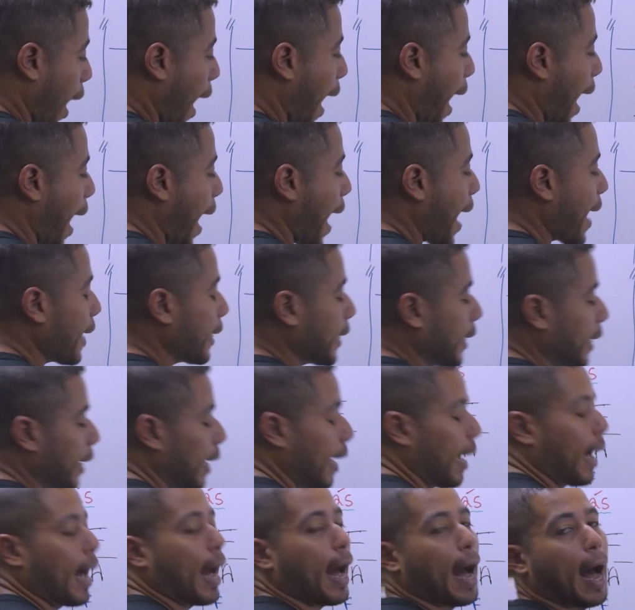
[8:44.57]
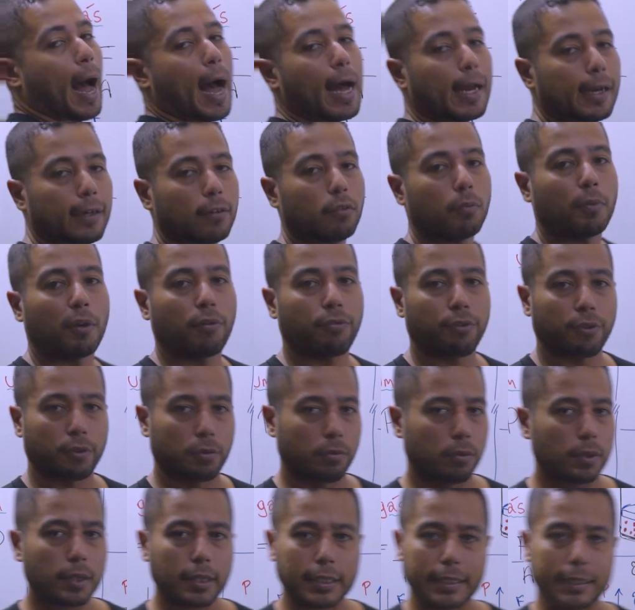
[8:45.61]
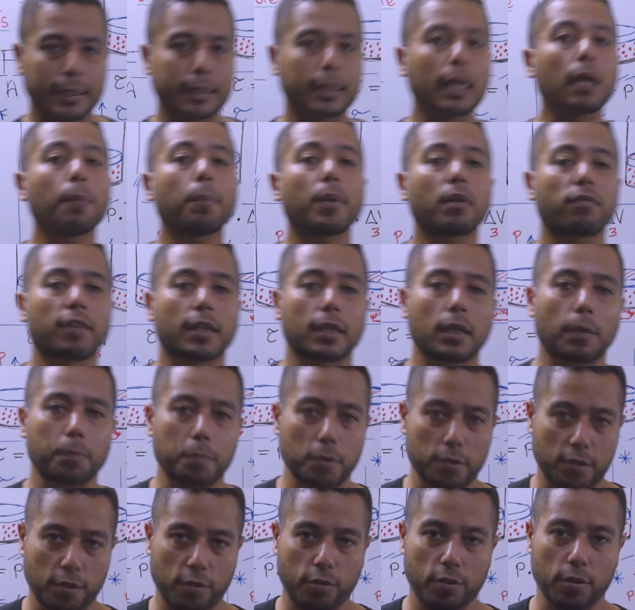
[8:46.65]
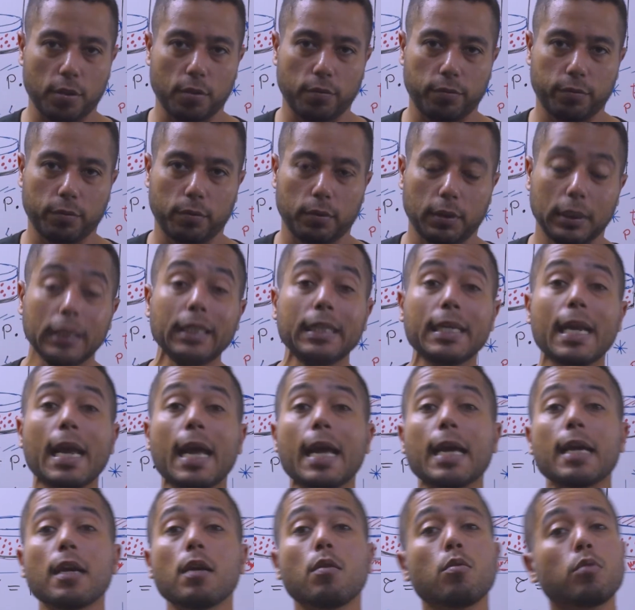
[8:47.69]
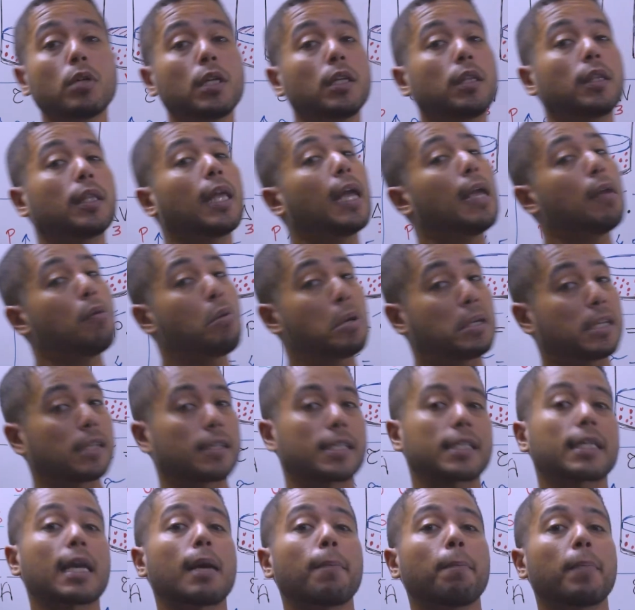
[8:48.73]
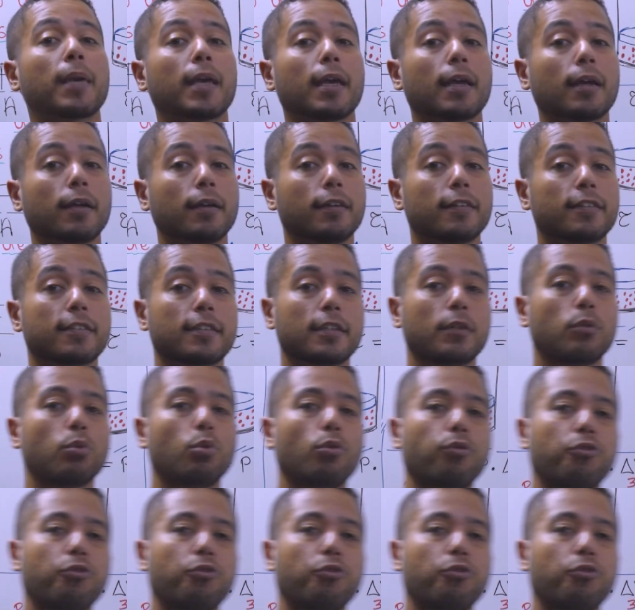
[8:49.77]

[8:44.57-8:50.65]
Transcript: a área, a área de uma figura sempre vai dar positivo. E é eu que tenho que saber se no